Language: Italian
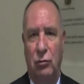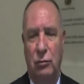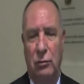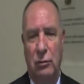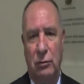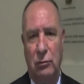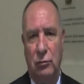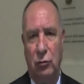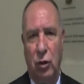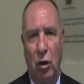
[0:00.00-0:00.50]

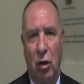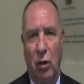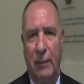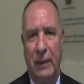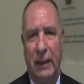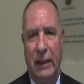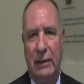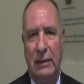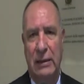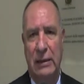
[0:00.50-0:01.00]

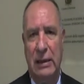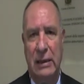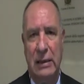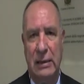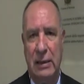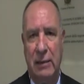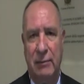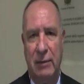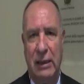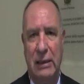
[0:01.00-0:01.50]
un'opera di
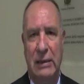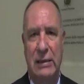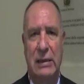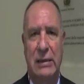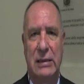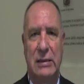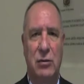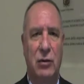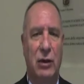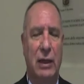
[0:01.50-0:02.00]

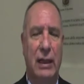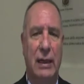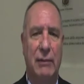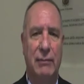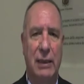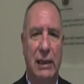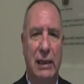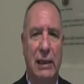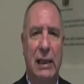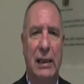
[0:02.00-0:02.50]
sensibilizzazione
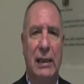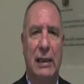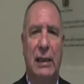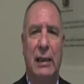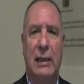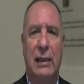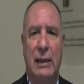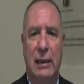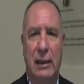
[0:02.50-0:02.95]
capillare,